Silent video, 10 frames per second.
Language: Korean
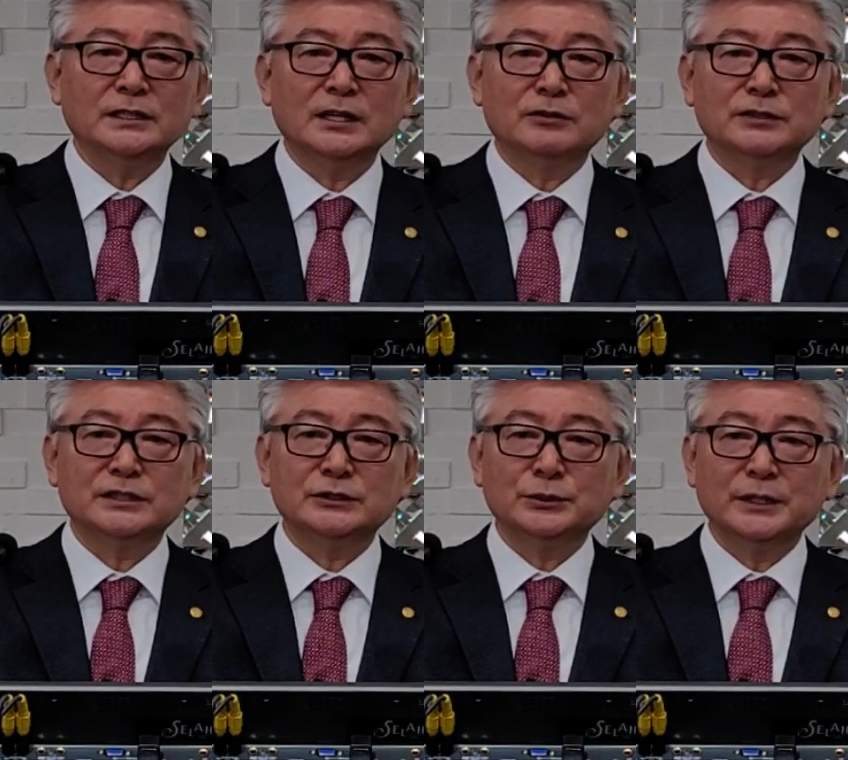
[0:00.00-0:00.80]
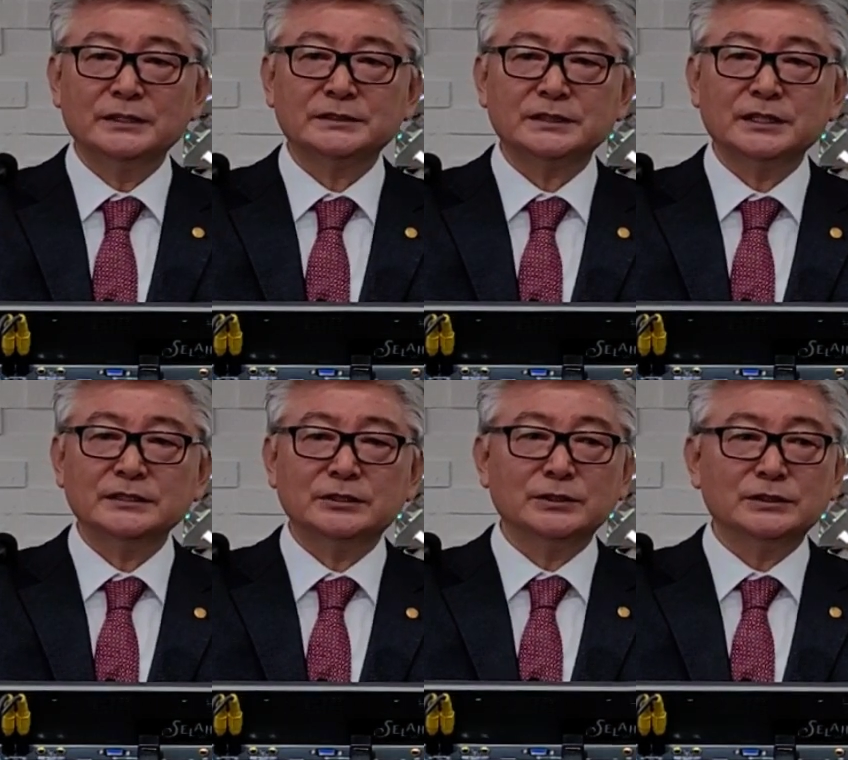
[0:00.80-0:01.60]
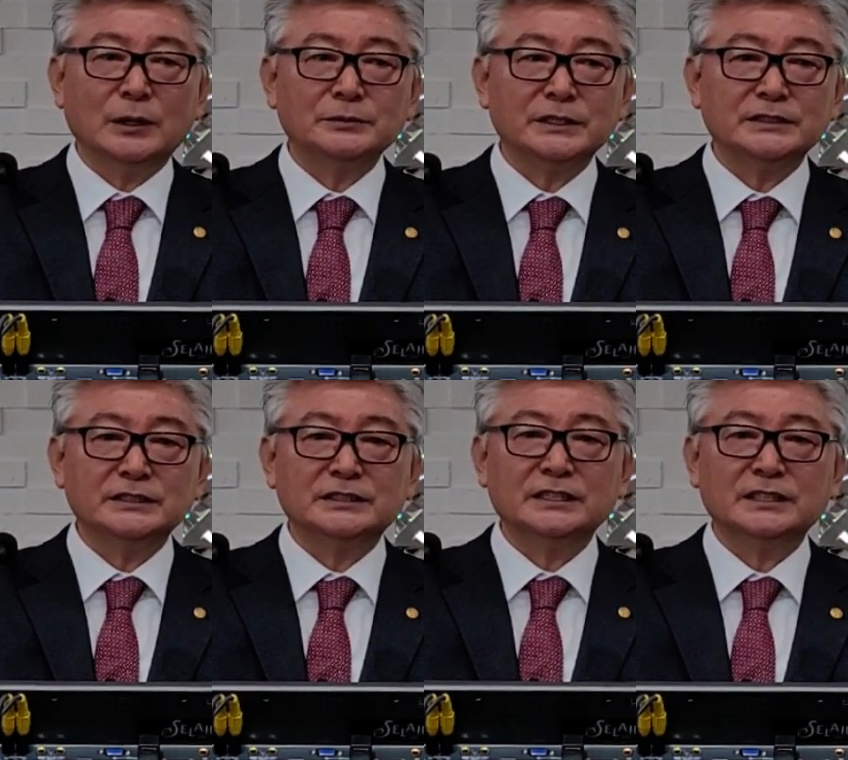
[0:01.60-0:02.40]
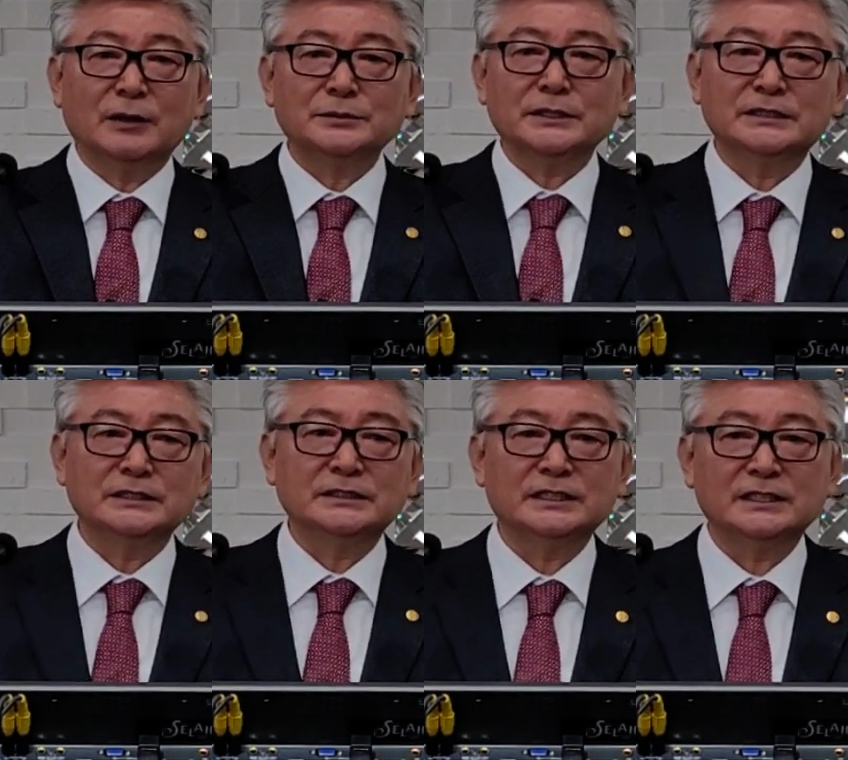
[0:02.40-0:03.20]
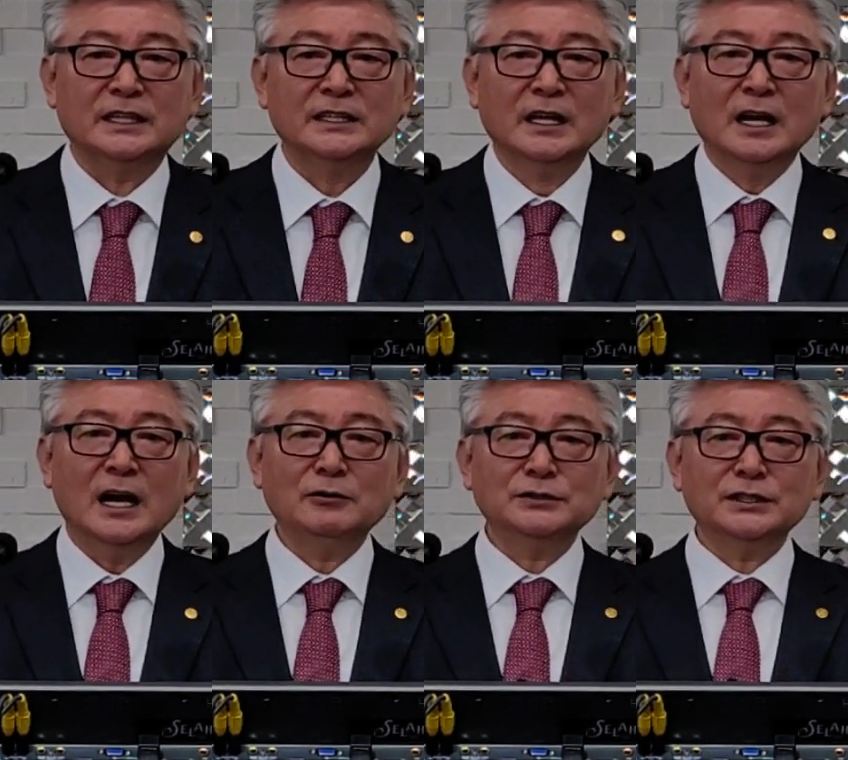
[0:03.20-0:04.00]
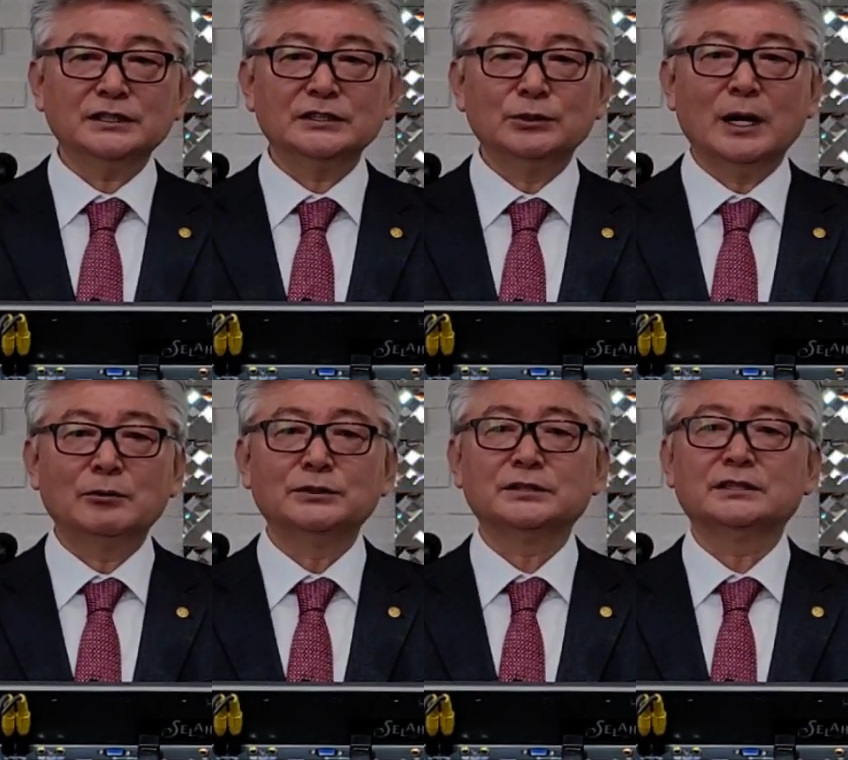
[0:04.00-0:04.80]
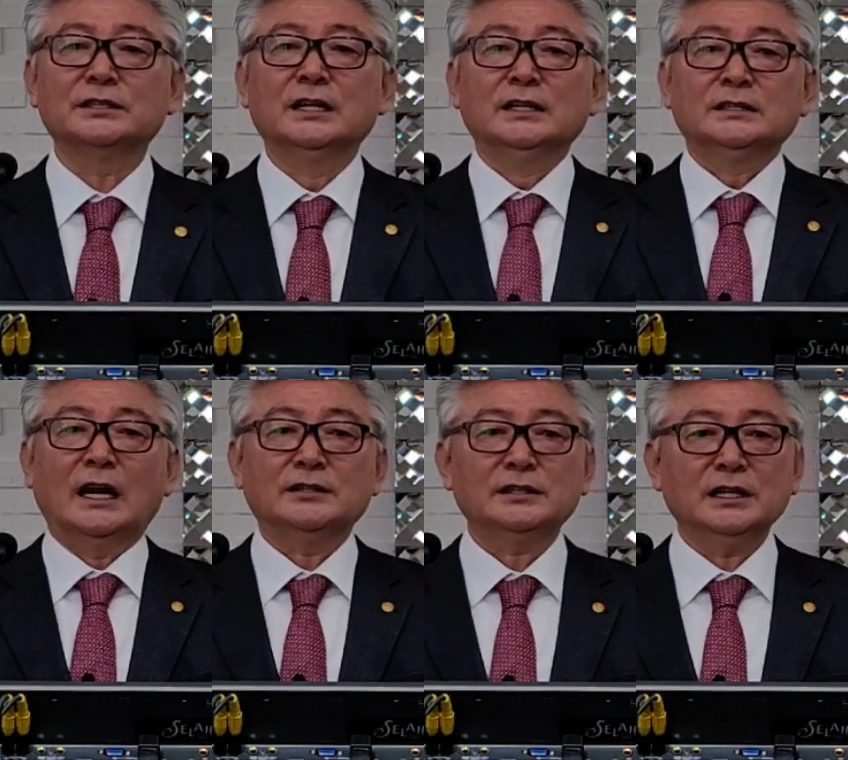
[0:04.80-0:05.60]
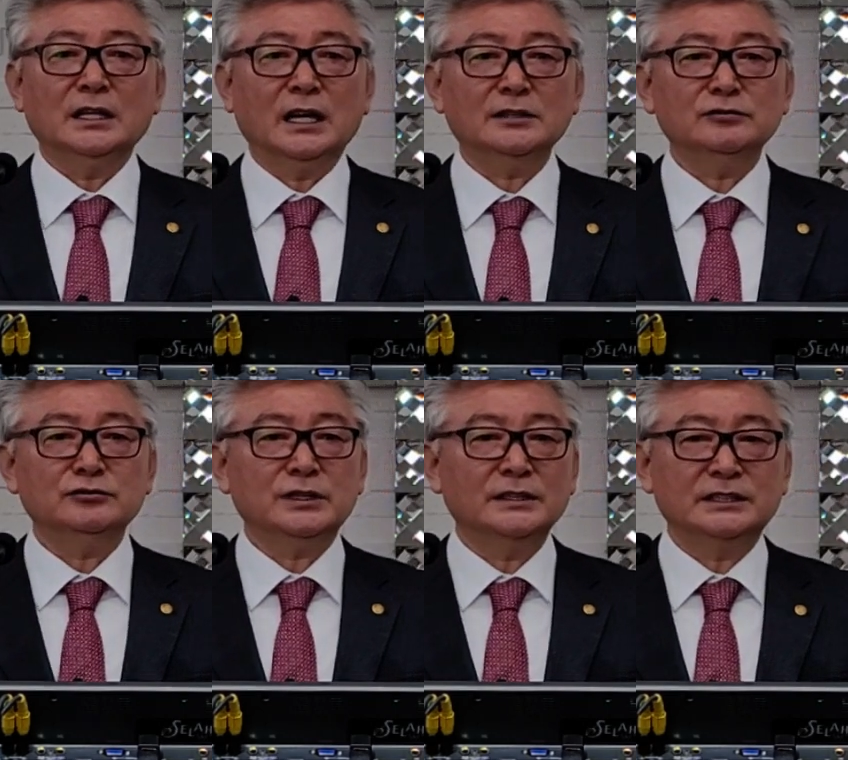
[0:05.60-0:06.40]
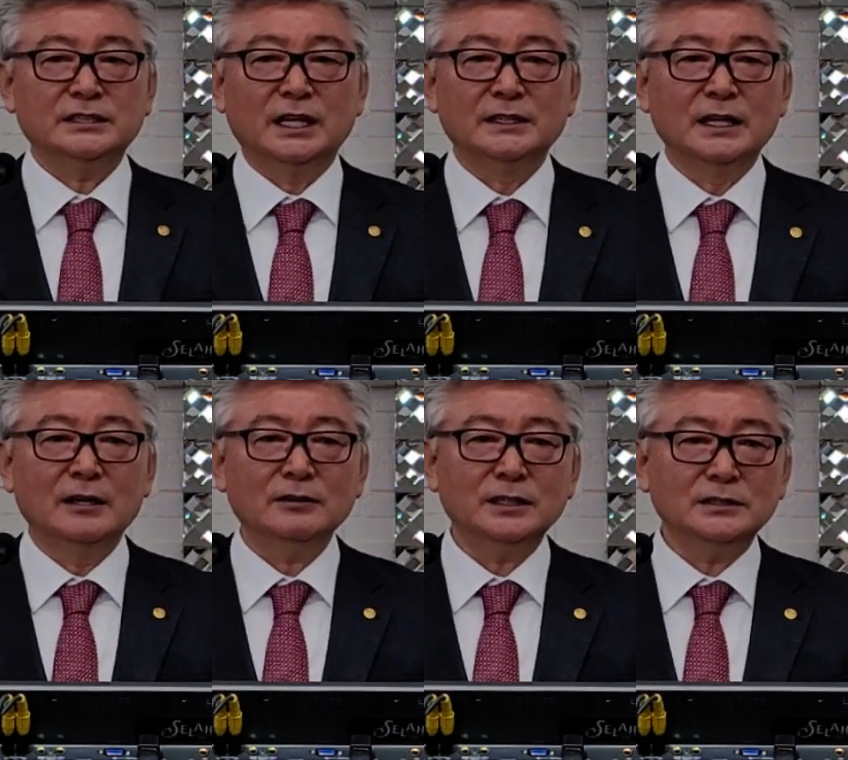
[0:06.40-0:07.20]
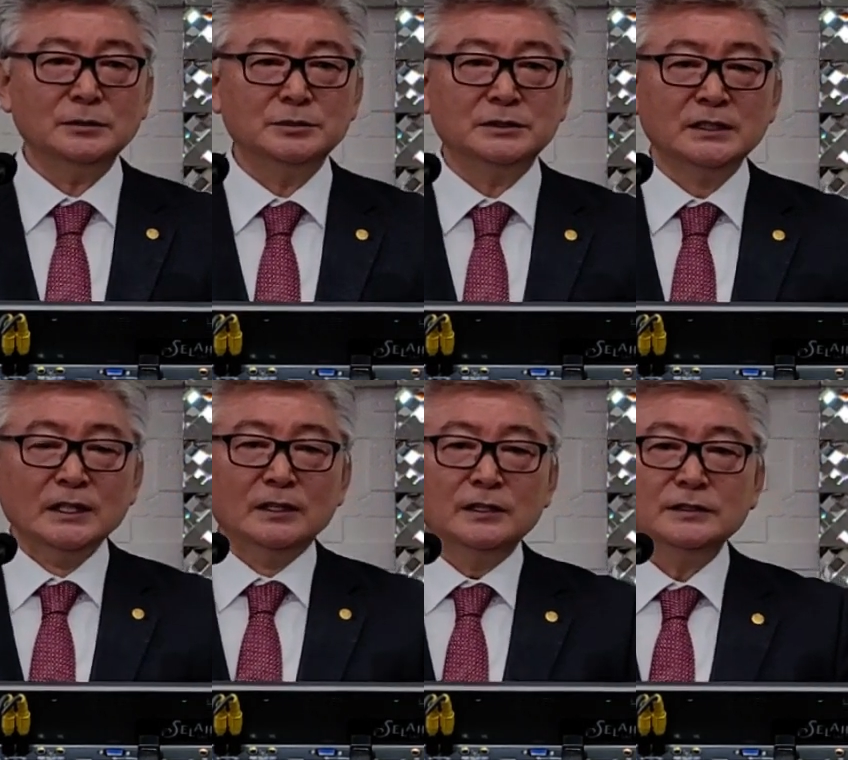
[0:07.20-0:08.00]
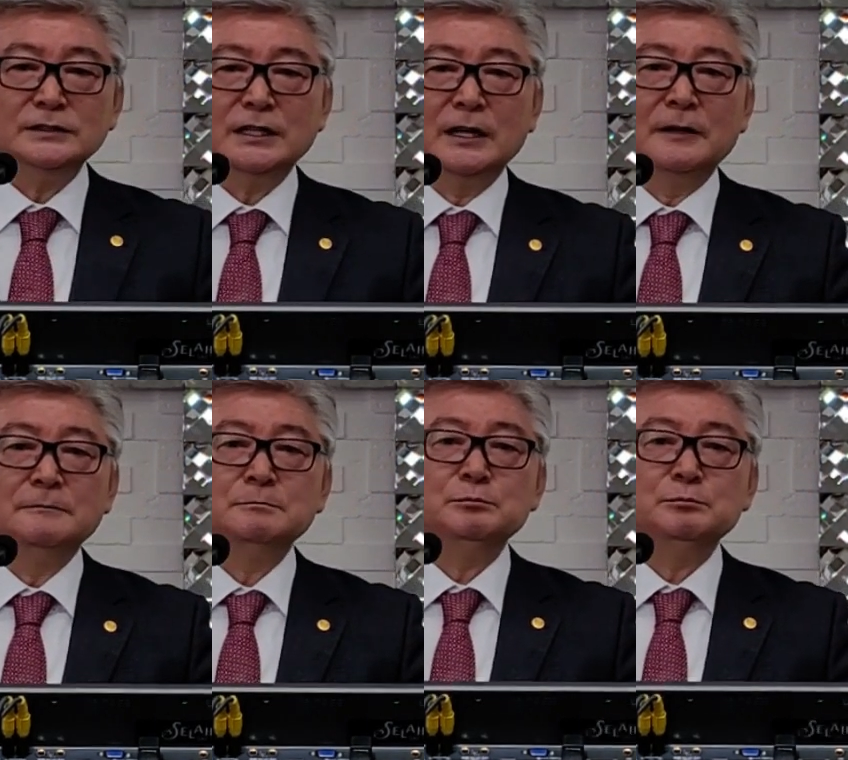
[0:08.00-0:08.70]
대고 기도했어요. 이것이 없어질지어다 없어질지어다 하고선 기도하고서는 나중에 한두 달 지났나요? 그래가지고 어, 이제